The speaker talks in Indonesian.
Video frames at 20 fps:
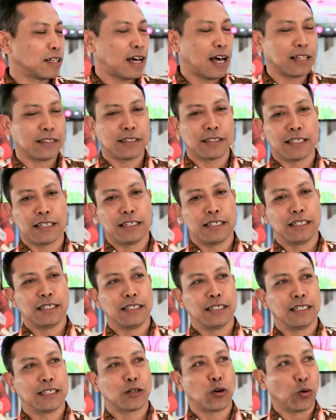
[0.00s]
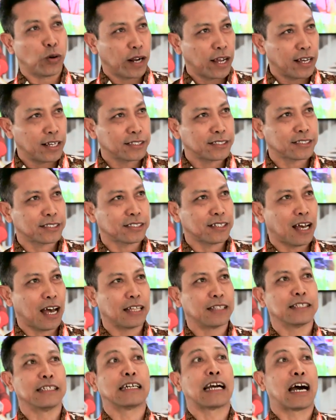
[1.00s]
anti gores,
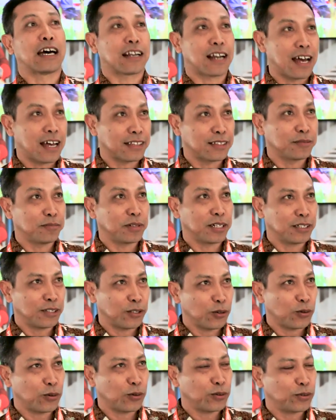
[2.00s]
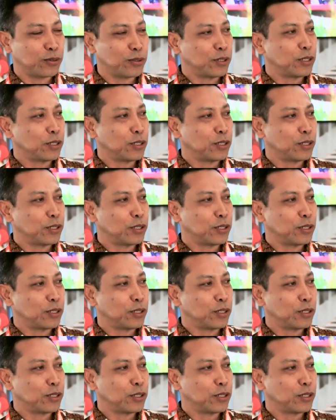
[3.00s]
anti karat begitu.